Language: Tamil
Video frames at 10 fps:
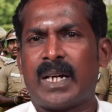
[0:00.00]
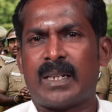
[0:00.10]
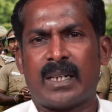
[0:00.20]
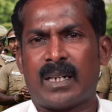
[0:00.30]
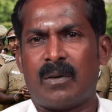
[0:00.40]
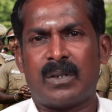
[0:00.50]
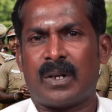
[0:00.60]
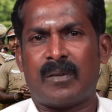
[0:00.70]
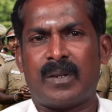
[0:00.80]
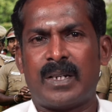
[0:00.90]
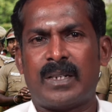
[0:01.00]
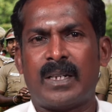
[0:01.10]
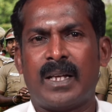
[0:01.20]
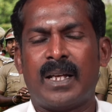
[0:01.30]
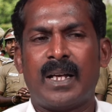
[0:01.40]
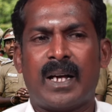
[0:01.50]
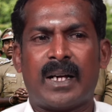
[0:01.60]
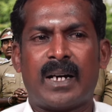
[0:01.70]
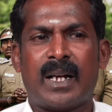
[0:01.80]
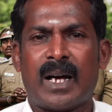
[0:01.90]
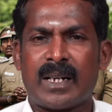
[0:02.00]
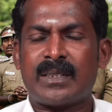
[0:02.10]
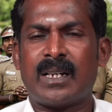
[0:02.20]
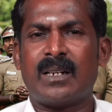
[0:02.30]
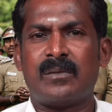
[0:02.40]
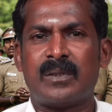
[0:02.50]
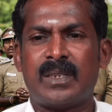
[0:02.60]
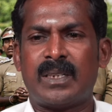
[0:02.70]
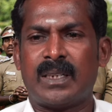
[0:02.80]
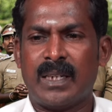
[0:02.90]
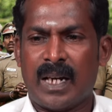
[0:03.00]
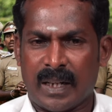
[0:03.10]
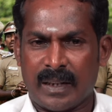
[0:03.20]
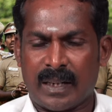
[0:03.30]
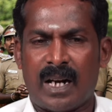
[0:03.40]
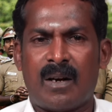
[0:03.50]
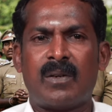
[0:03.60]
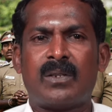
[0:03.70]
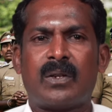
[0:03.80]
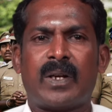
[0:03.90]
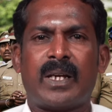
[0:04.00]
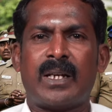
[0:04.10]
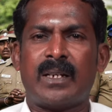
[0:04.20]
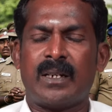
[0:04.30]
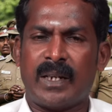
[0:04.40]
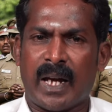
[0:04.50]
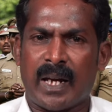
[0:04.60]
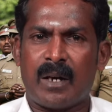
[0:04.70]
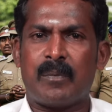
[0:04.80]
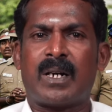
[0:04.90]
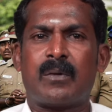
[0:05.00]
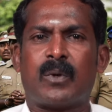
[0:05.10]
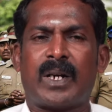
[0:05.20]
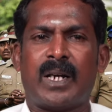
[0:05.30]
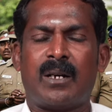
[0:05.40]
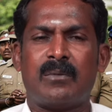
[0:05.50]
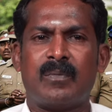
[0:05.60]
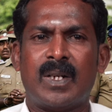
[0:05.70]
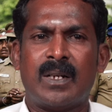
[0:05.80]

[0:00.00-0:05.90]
கீழே தான் காவல்துறை வருது அதனால் அரசாங்கம் வந்து அந்த காவல்துறையை நியாயமான முறையிலும்